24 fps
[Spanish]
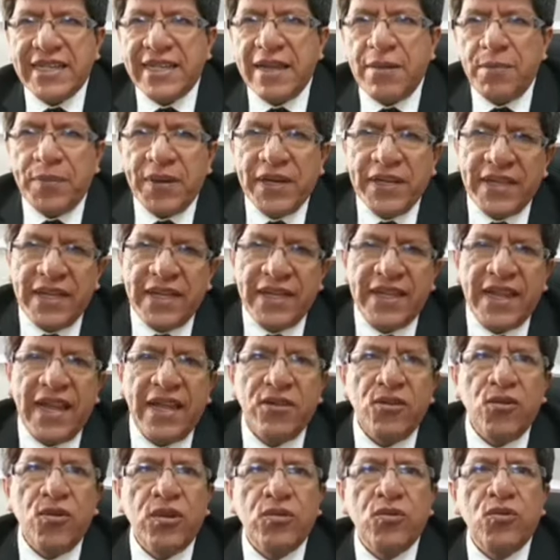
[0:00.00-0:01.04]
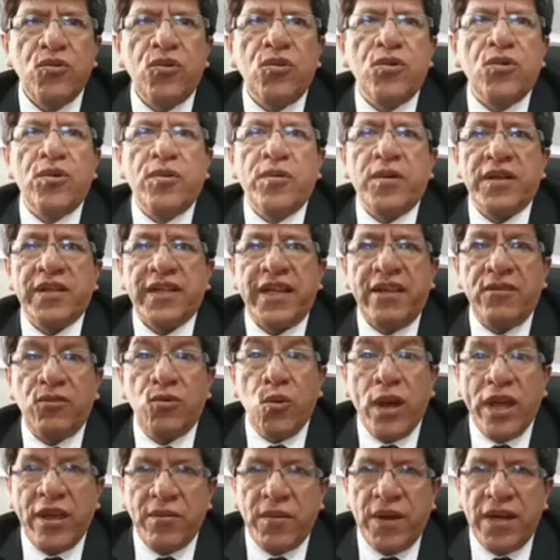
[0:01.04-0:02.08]
está presentando es una universidad
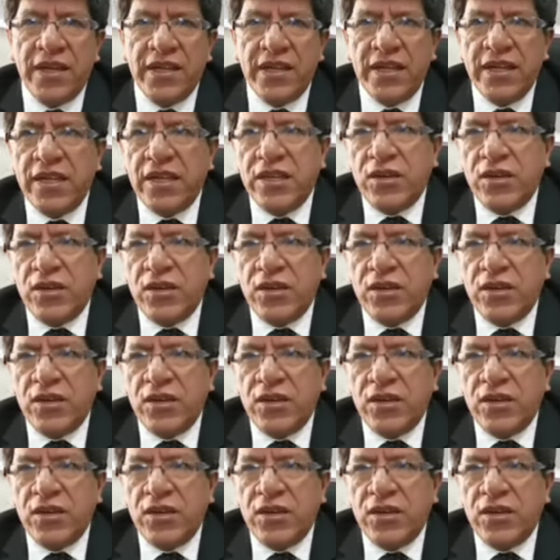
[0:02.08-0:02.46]
nueva